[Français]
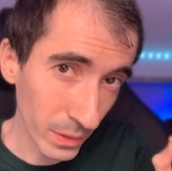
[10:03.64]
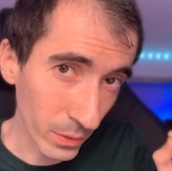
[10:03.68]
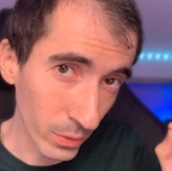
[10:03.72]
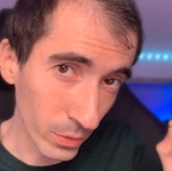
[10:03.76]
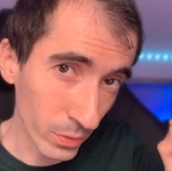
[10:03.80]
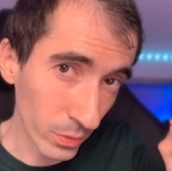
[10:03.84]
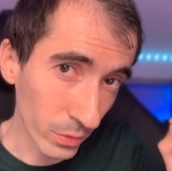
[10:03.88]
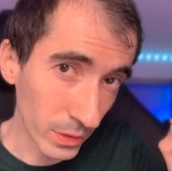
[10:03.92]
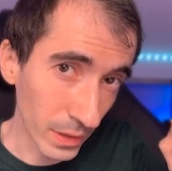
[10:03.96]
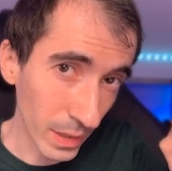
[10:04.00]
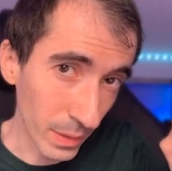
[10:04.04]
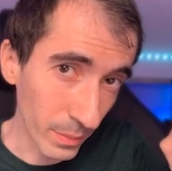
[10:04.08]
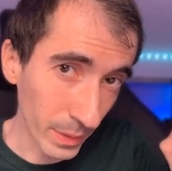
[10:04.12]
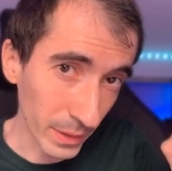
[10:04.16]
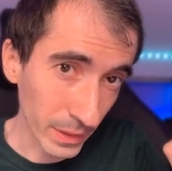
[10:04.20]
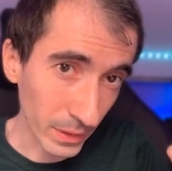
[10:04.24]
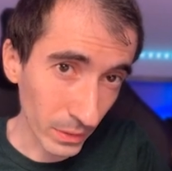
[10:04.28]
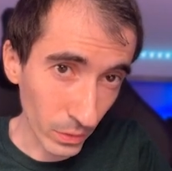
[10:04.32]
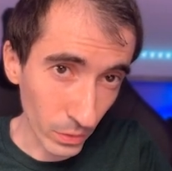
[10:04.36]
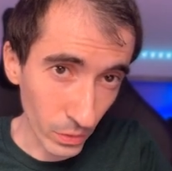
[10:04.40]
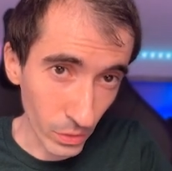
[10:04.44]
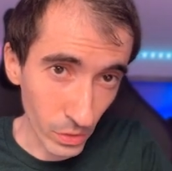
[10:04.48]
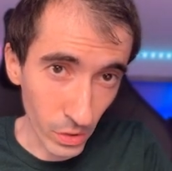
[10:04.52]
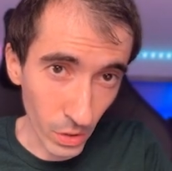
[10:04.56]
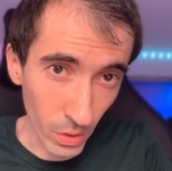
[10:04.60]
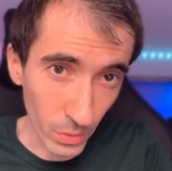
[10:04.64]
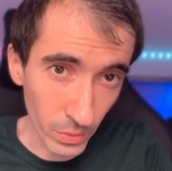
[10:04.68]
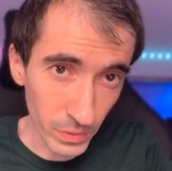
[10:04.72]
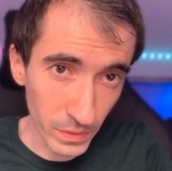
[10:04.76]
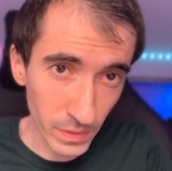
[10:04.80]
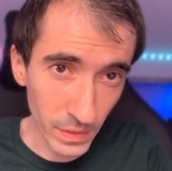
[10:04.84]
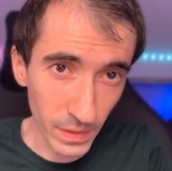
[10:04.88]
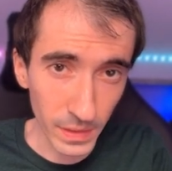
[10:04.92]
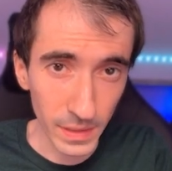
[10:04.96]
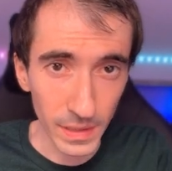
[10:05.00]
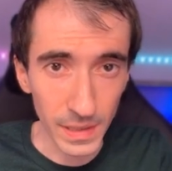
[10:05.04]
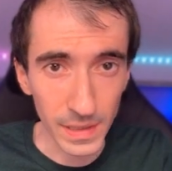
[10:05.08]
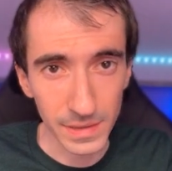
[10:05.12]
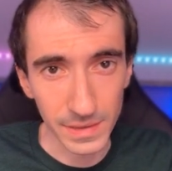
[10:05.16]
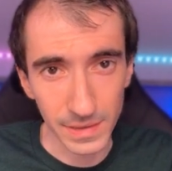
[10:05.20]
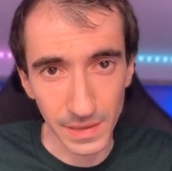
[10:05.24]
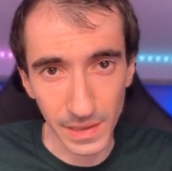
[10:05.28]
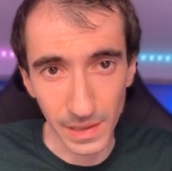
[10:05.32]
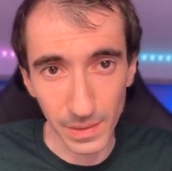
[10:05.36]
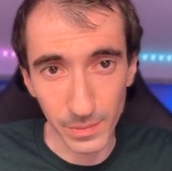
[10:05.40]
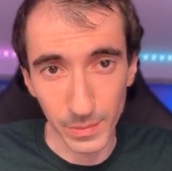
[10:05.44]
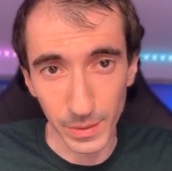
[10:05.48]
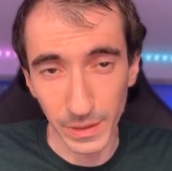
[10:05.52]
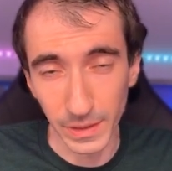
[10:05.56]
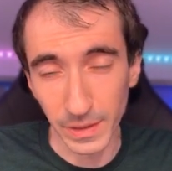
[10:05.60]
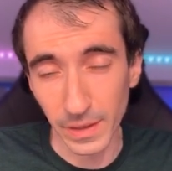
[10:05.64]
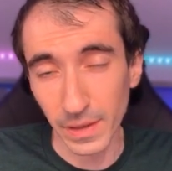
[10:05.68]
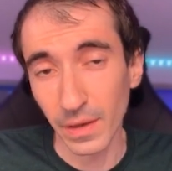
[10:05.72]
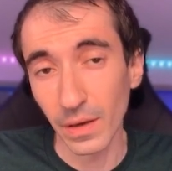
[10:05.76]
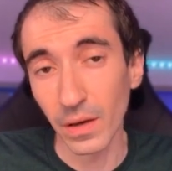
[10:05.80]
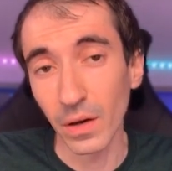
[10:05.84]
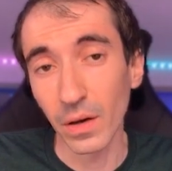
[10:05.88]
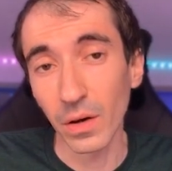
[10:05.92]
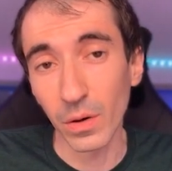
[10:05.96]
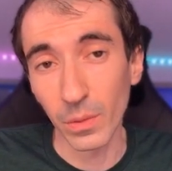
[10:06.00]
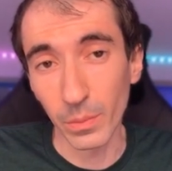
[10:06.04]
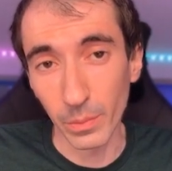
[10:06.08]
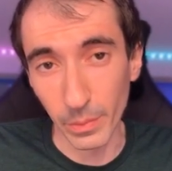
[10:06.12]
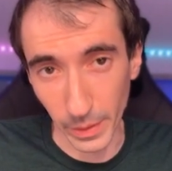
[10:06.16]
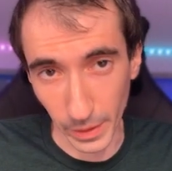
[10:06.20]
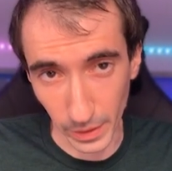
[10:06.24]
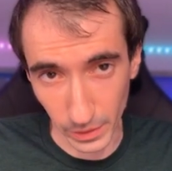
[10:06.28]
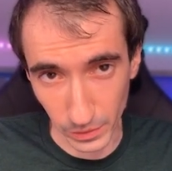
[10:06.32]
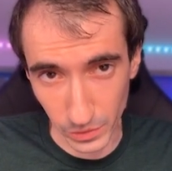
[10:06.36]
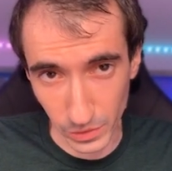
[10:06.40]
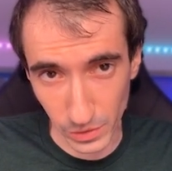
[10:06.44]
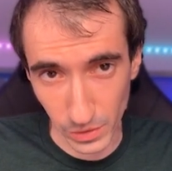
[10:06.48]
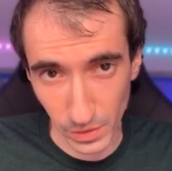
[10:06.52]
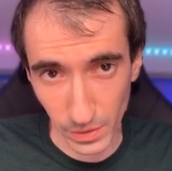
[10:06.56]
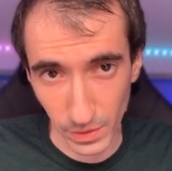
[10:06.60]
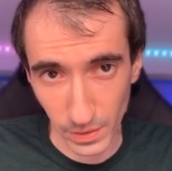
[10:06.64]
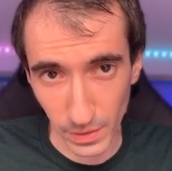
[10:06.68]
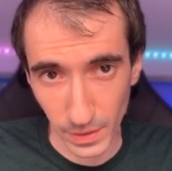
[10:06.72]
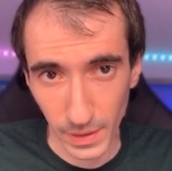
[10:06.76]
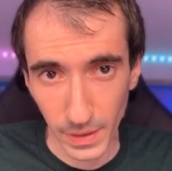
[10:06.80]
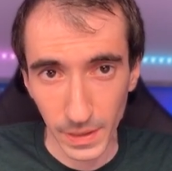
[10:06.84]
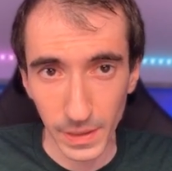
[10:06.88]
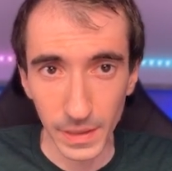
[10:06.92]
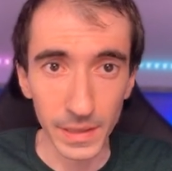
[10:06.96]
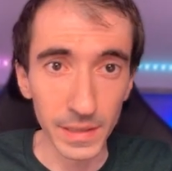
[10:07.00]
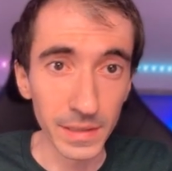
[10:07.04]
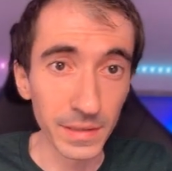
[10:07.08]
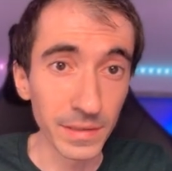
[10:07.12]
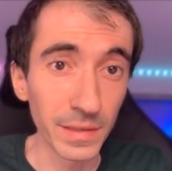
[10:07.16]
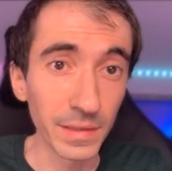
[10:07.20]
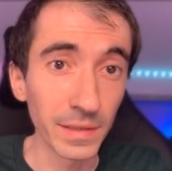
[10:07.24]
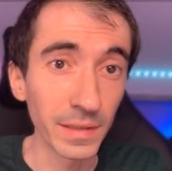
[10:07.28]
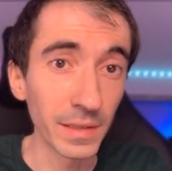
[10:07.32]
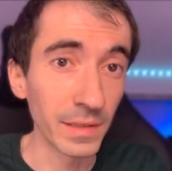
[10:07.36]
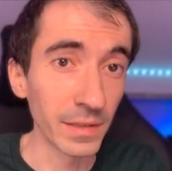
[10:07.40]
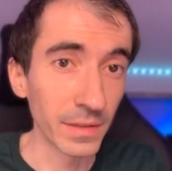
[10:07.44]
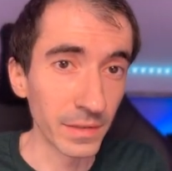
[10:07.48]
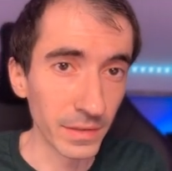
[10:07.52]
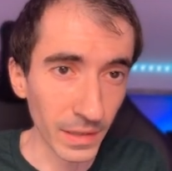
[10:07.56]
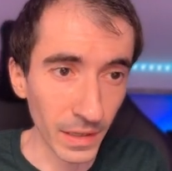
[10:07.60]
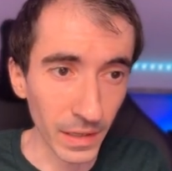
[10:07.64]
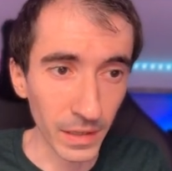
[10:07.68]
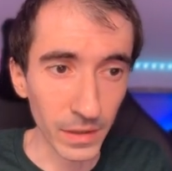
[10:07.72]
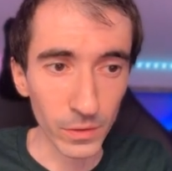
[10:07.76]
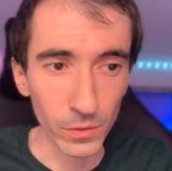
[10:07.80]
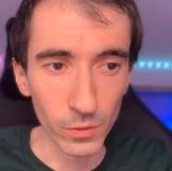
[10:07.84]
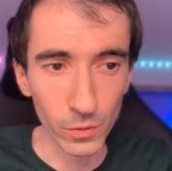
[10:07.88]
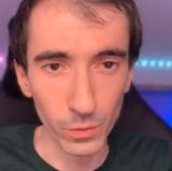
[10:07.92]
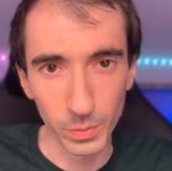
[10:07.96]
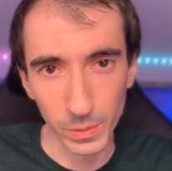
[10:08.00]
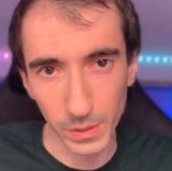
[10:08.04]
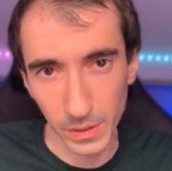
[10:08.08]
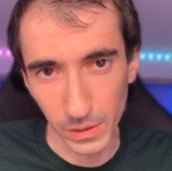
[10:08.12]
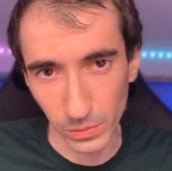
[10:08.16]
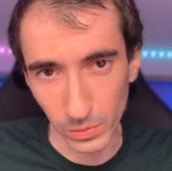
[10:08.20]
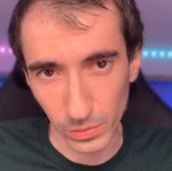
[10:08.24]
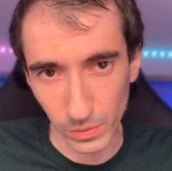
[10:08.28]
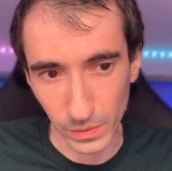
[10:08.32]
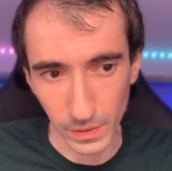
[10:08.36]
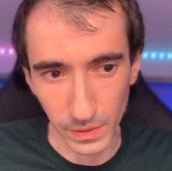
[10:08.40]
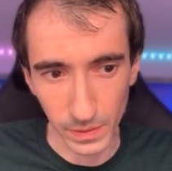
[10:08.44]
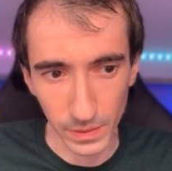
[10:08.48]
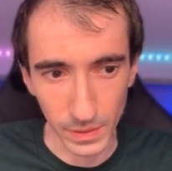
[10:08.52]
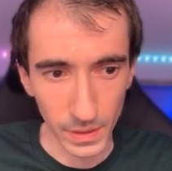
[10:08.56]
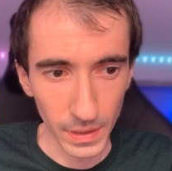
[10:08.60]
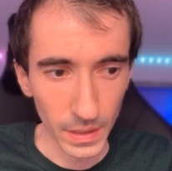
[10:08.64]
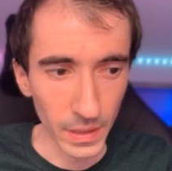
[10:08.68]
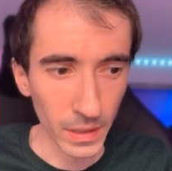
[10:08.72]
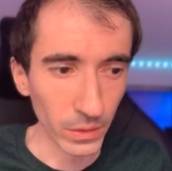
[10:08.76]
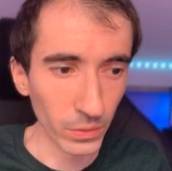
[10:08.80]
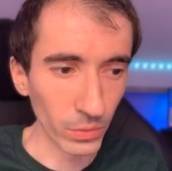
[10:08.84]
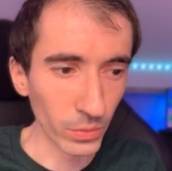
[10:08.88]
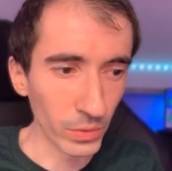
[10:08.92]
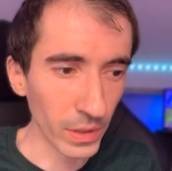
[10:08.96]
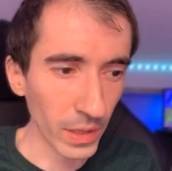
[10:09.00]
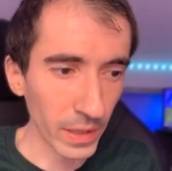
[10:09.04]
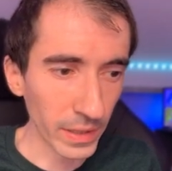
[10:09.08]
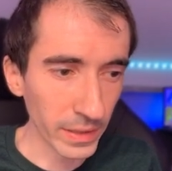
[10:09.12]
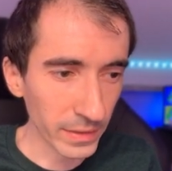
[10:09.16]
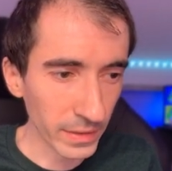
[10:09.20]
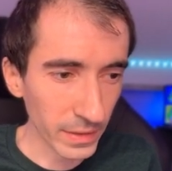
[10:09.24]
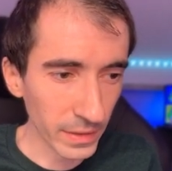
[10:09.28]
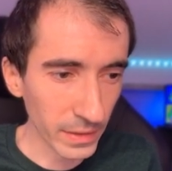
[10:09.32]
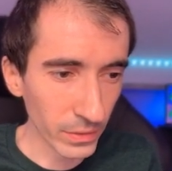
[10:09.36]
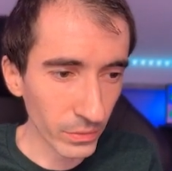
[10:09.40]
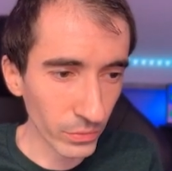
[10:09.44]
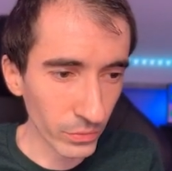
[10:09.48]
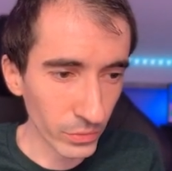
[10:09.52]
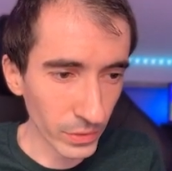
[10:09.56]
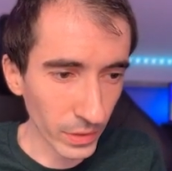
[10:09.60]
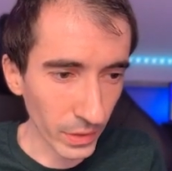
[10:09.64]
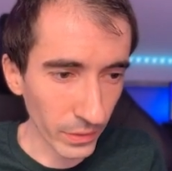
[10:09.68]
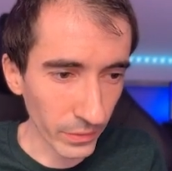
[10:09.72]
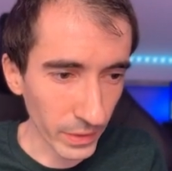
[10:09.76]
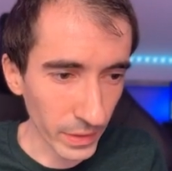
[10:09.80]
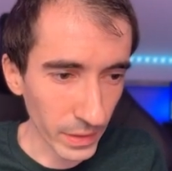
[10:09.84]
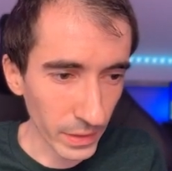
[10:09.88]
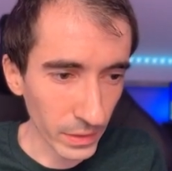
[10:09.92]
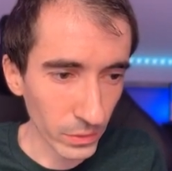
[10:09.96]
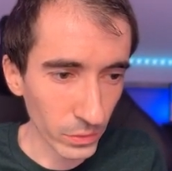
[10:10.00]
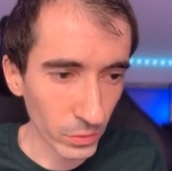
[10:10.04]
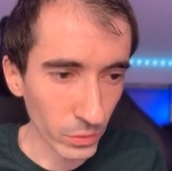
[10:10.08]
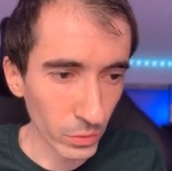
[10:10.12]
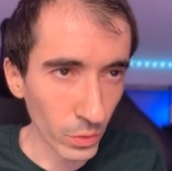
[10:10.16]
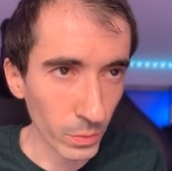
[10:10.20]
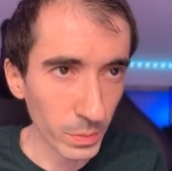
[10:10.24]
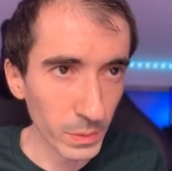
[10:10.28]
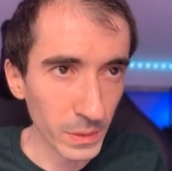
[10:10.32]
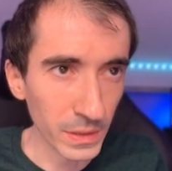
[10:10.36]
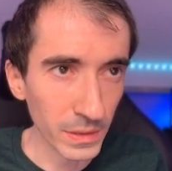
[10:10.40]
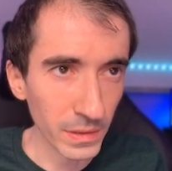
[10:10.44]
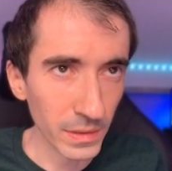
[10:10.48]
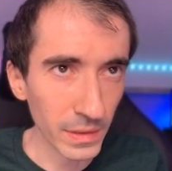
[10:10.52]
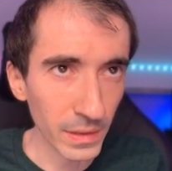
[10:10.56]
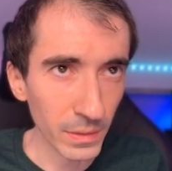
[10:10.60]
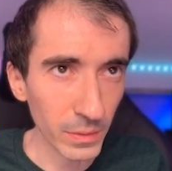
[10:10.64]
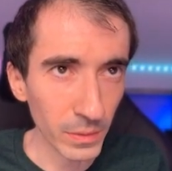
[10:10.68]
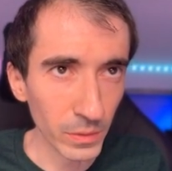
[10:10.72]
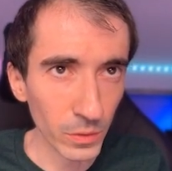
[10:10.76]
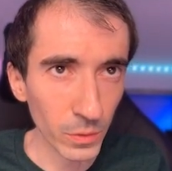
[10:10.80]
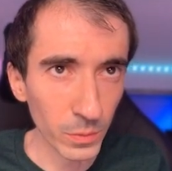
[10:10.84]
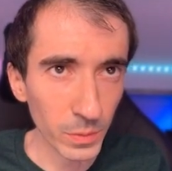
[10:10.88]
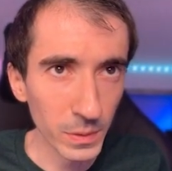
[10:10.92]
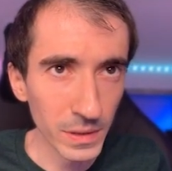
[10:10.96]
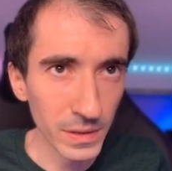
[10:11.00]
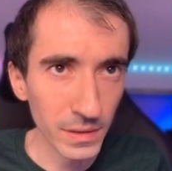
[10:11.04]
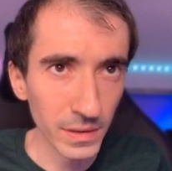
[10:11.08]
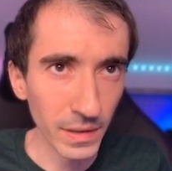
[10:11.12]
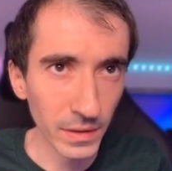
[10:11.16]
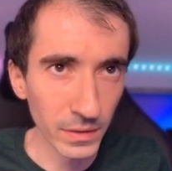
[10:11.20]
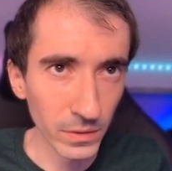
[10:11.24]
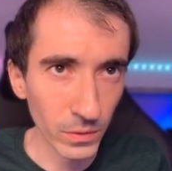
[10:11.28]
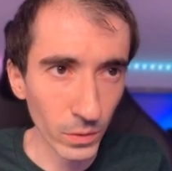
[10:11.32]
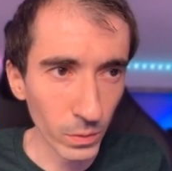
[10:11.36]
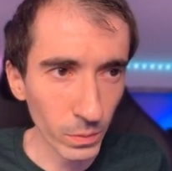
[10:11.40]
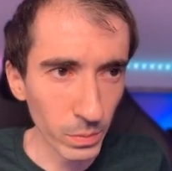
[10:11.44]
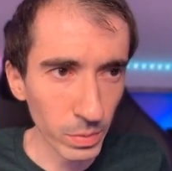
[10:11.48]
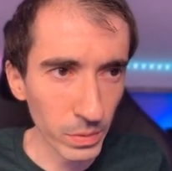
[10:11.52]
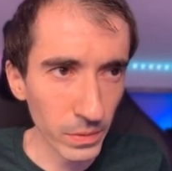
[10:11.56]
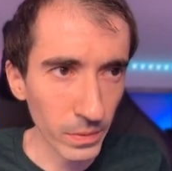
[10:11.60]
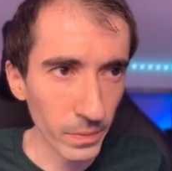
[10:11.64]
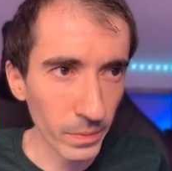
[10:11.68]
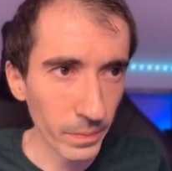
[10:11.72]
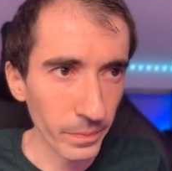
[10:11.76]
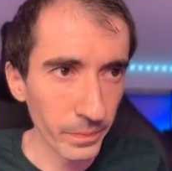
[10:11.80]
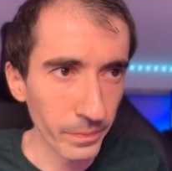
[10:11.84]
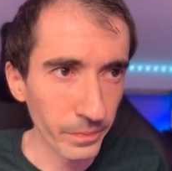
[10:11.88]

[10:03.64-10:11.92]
qu'au lieu de la mettre en closed, ça la mettait en merged. Et c'était ça le petit souci. Donc là, ici, vous avez deux petits exemples.